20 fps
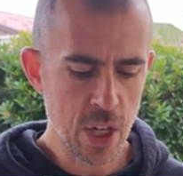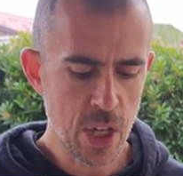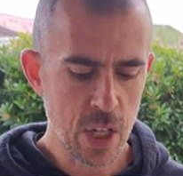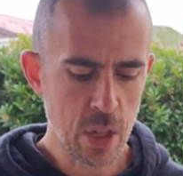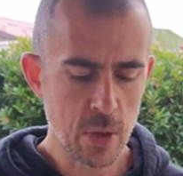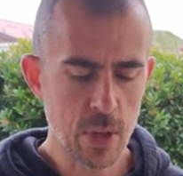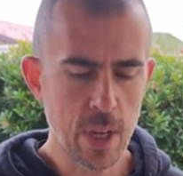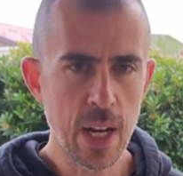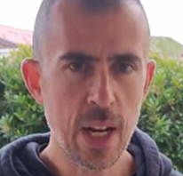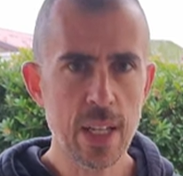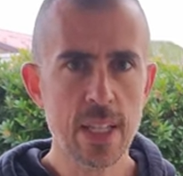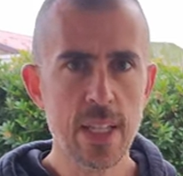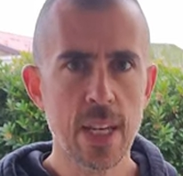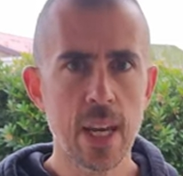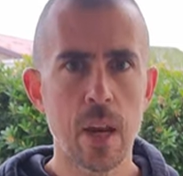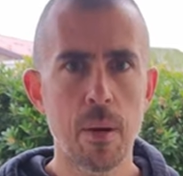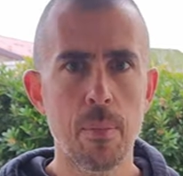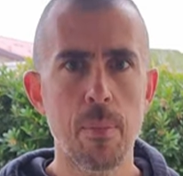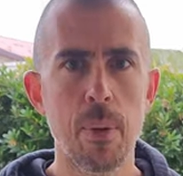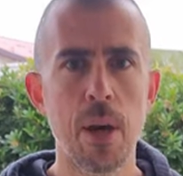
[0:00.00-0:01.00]
centro della
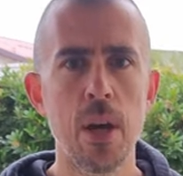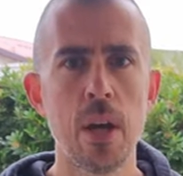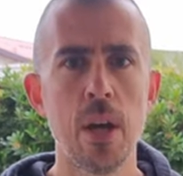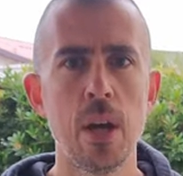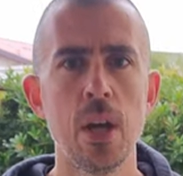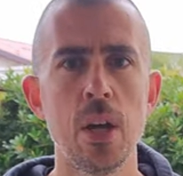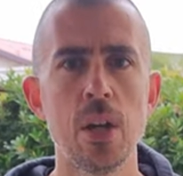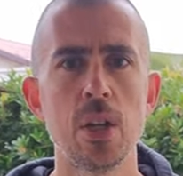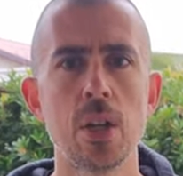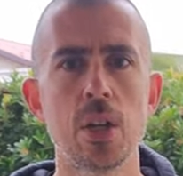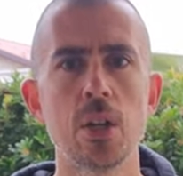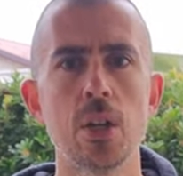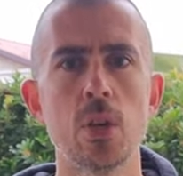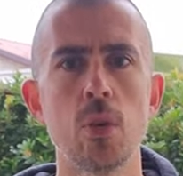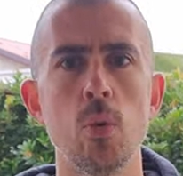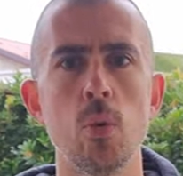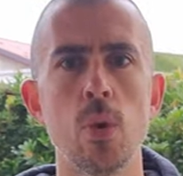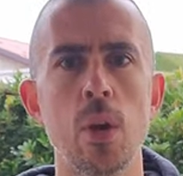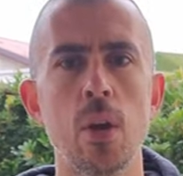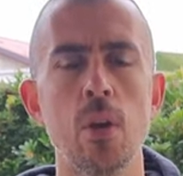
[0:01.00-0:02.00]
scarpa ci
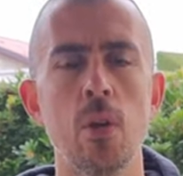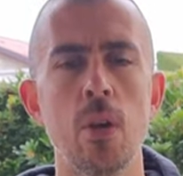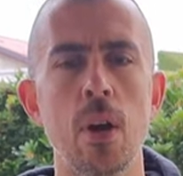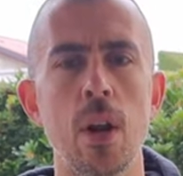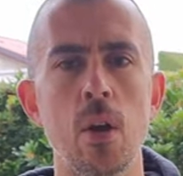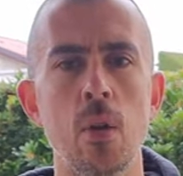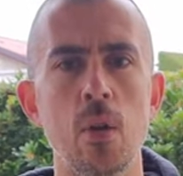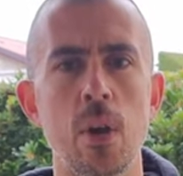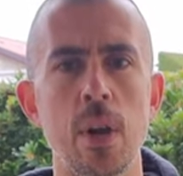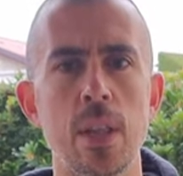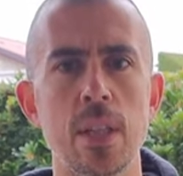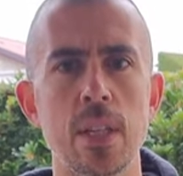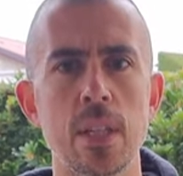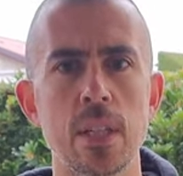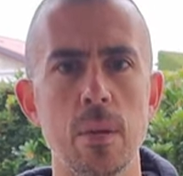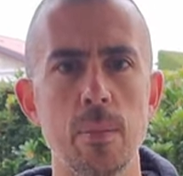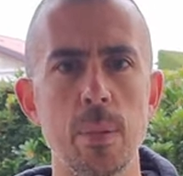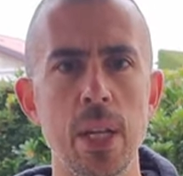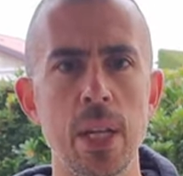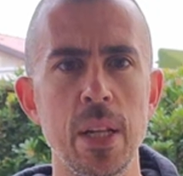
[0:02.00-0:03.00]
assicurano la corretta
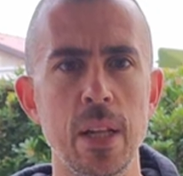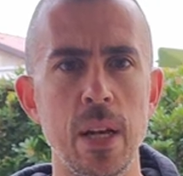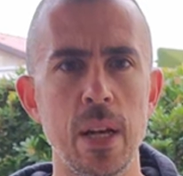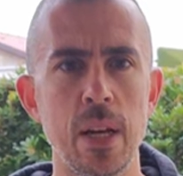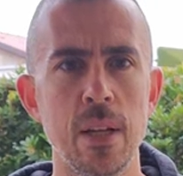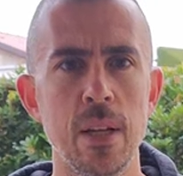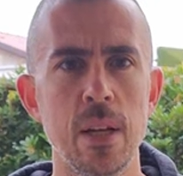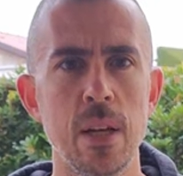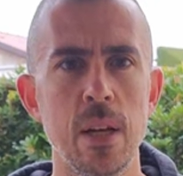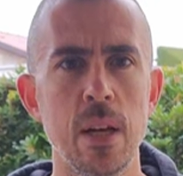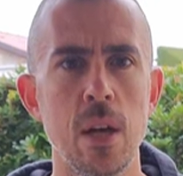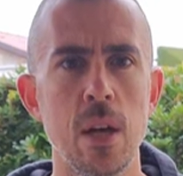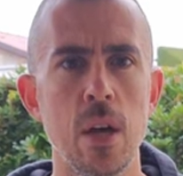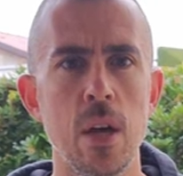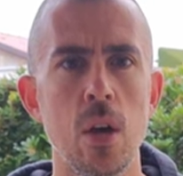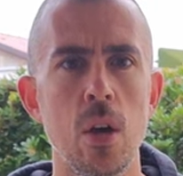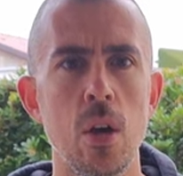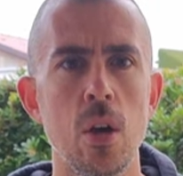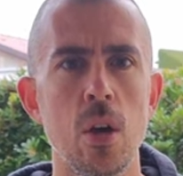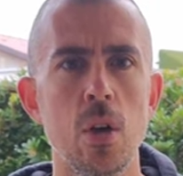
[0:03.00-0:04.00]
stabilità
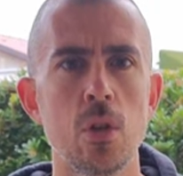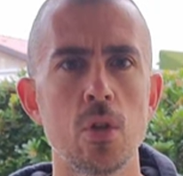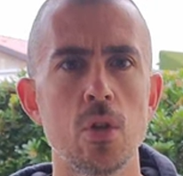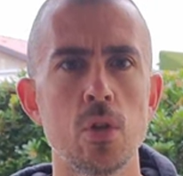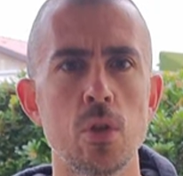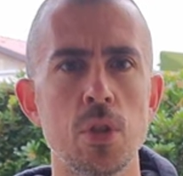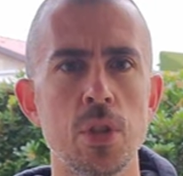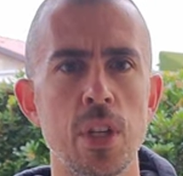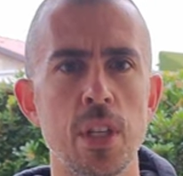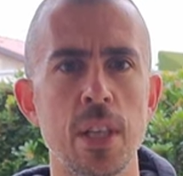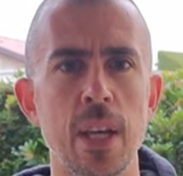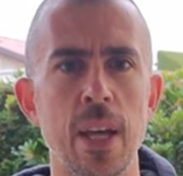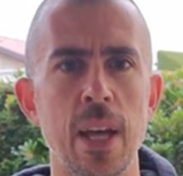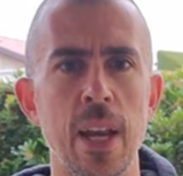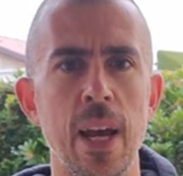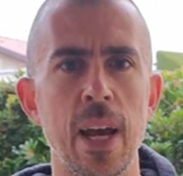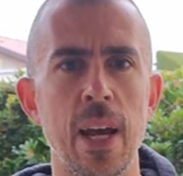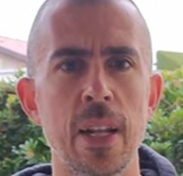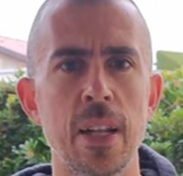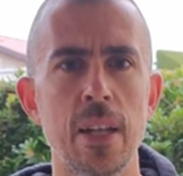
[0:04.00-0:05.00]
sono state
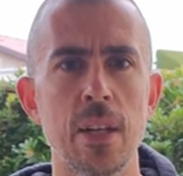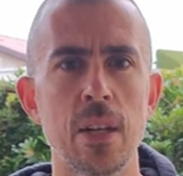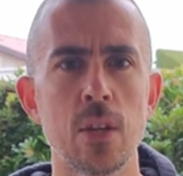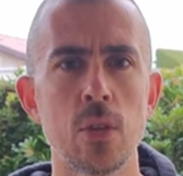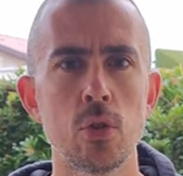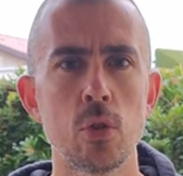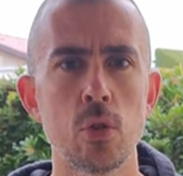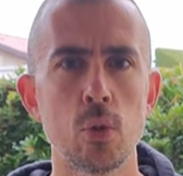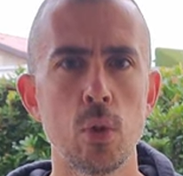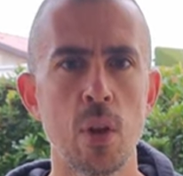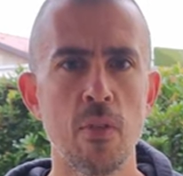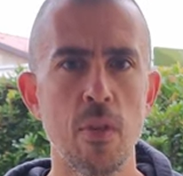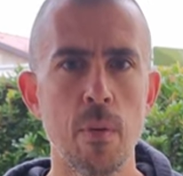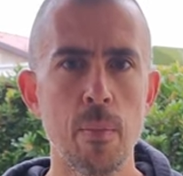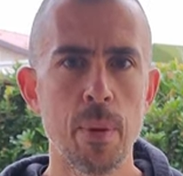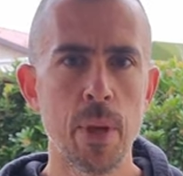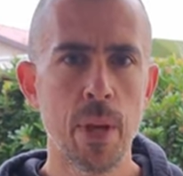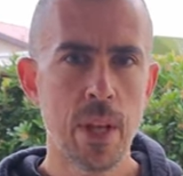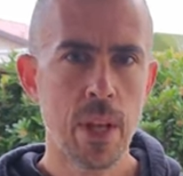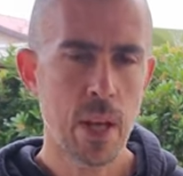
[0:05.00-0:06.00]
create sotto
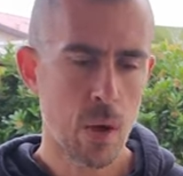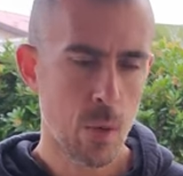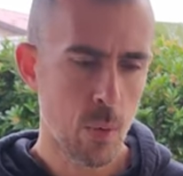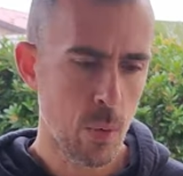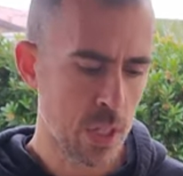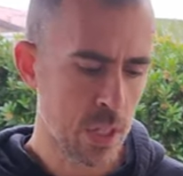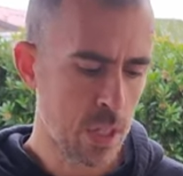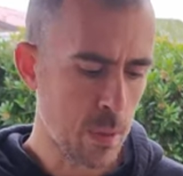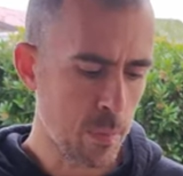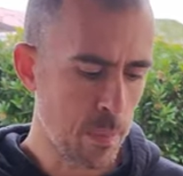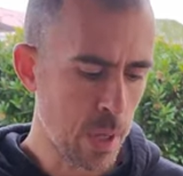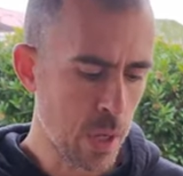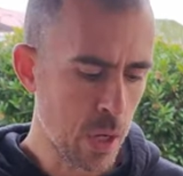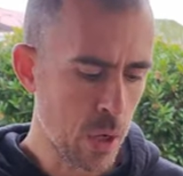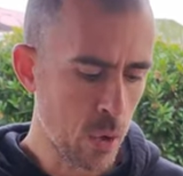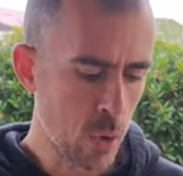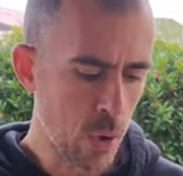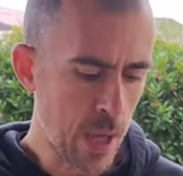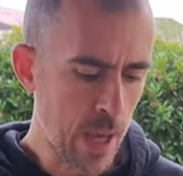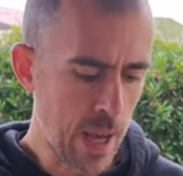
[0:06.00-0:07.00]
l'avampiede queste
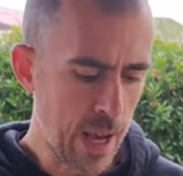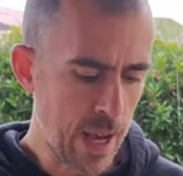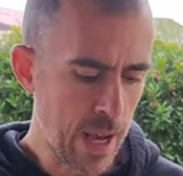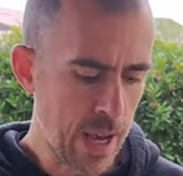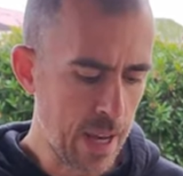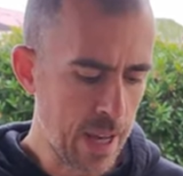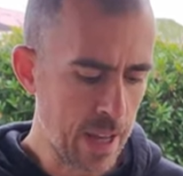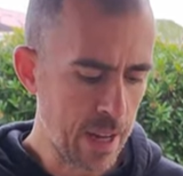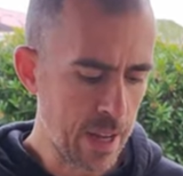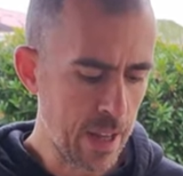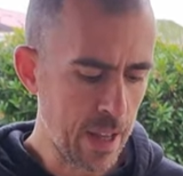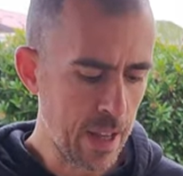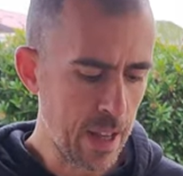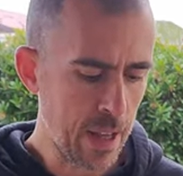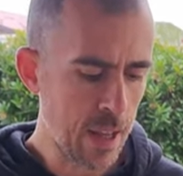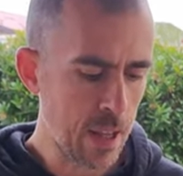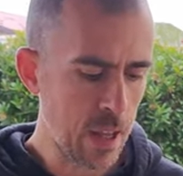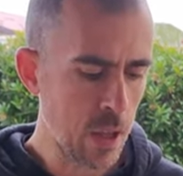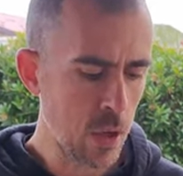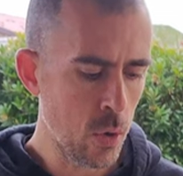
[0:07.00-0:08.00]
piccole aree
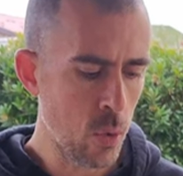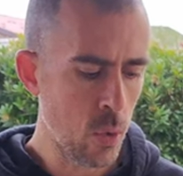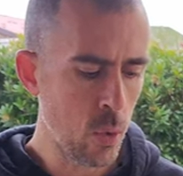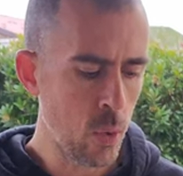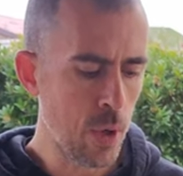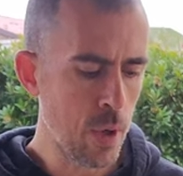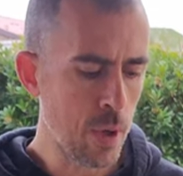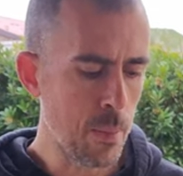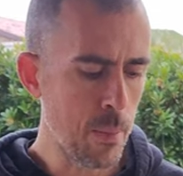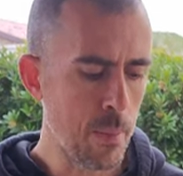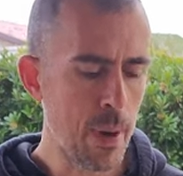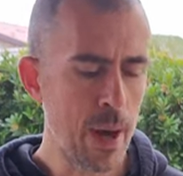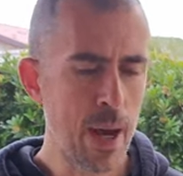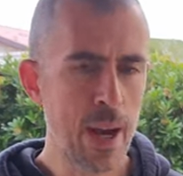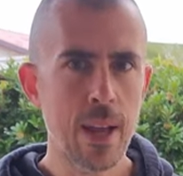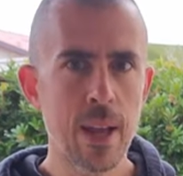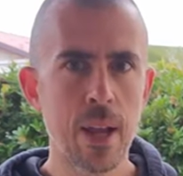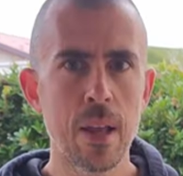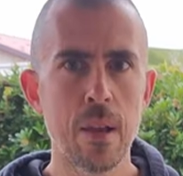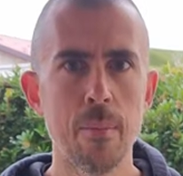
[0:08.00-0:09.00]
in cui
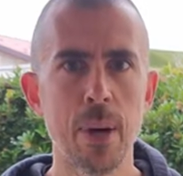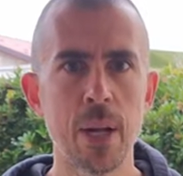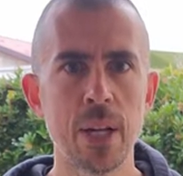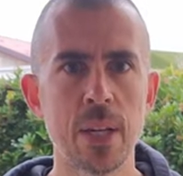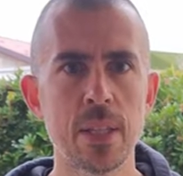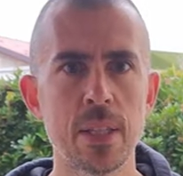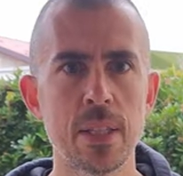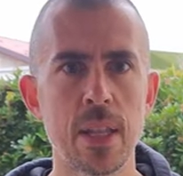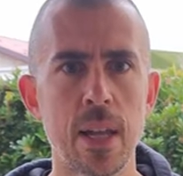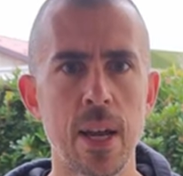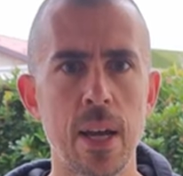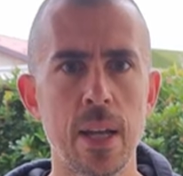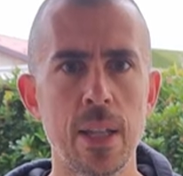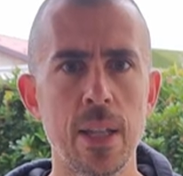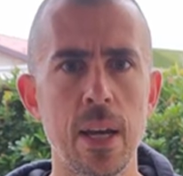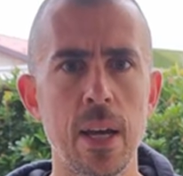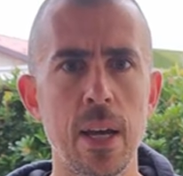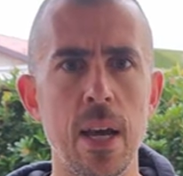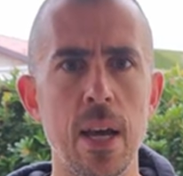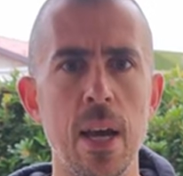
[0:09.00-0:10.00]
manca il
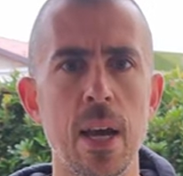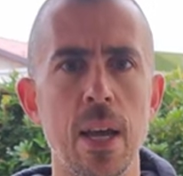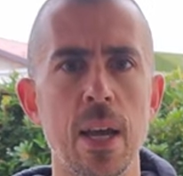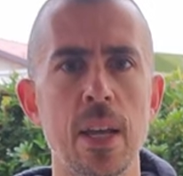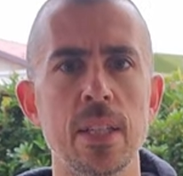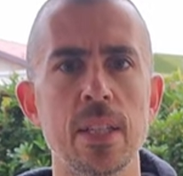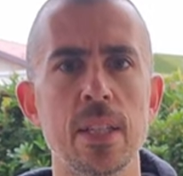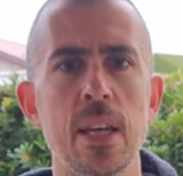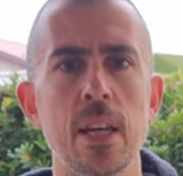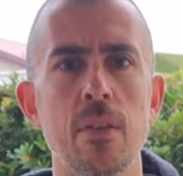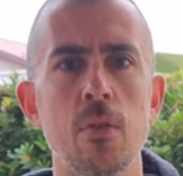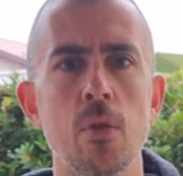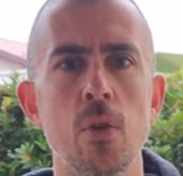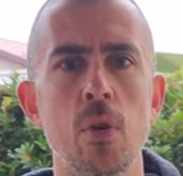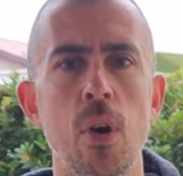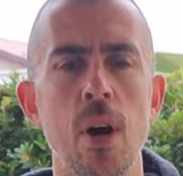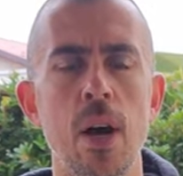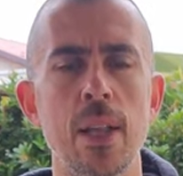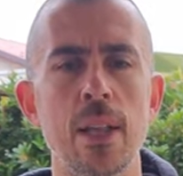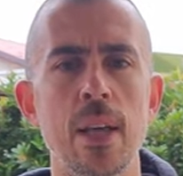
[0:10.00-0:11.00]
battistrada che
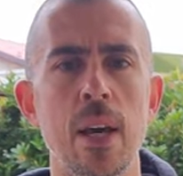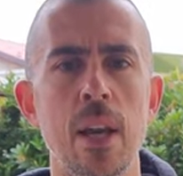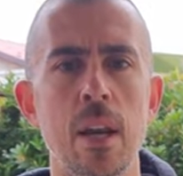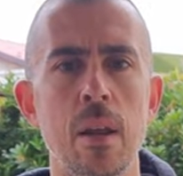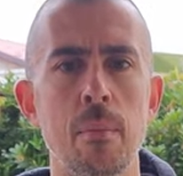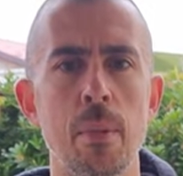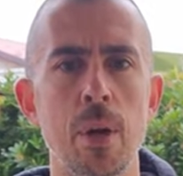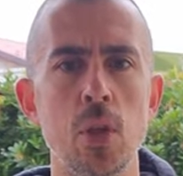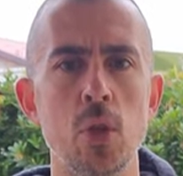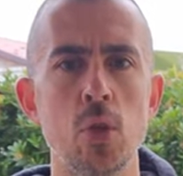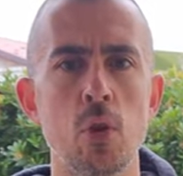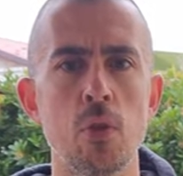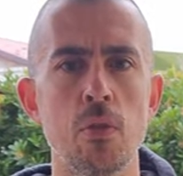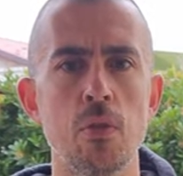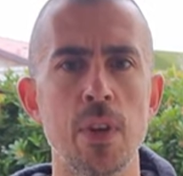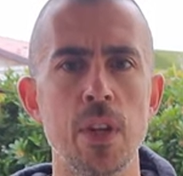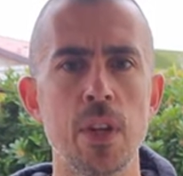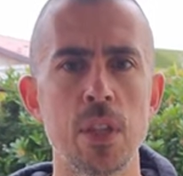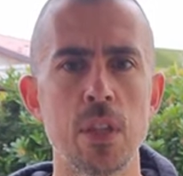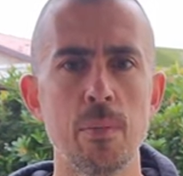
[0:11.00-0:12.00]
servono a dare maggior
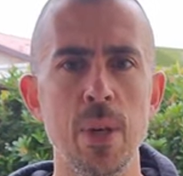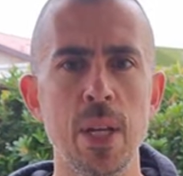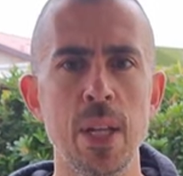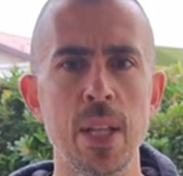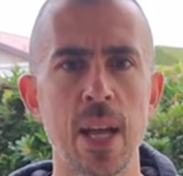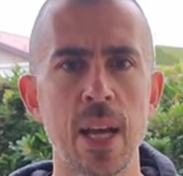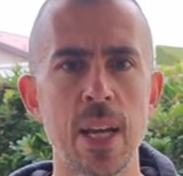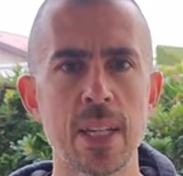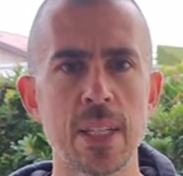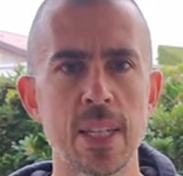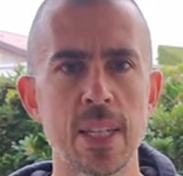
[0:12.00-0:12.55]
flessibilità alla